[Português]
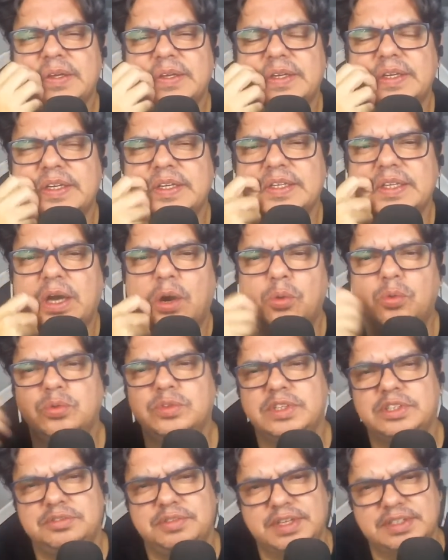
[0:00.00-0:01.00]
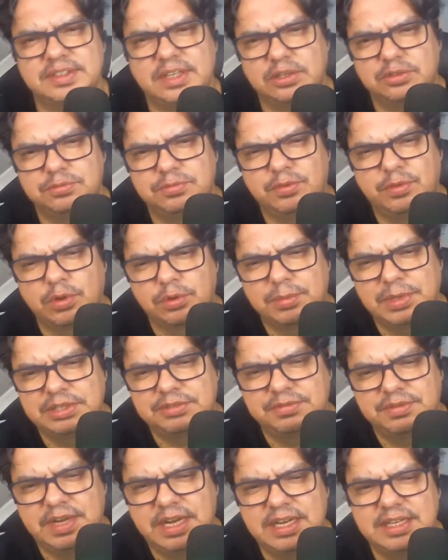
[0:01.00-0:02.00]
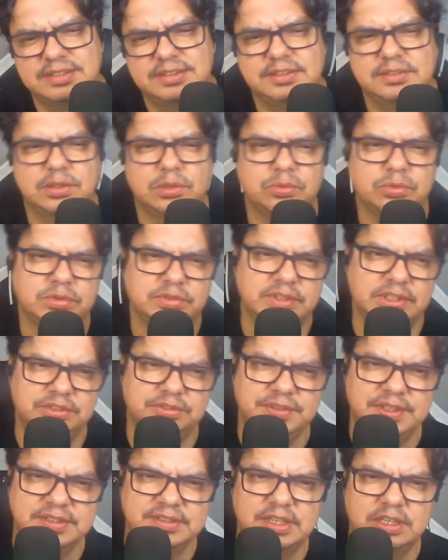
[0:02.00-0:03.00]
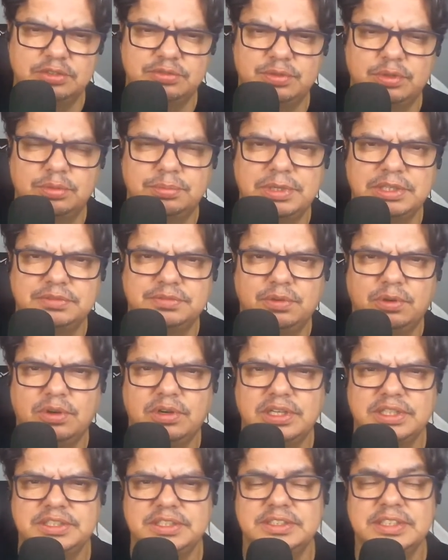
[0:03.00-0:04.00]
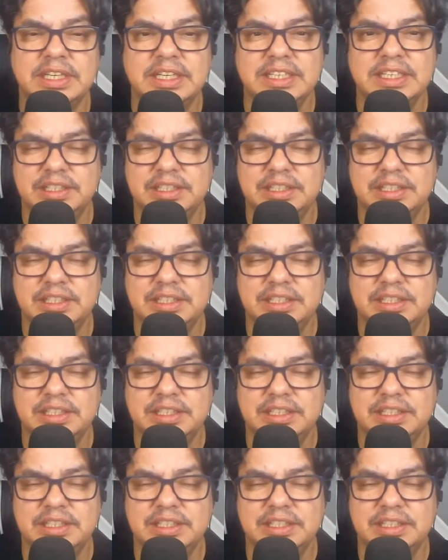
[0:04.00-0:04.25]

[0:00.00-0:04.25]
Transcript: Né? Alguns adversários foram mais fáceis, outros adversários foram mais fortes.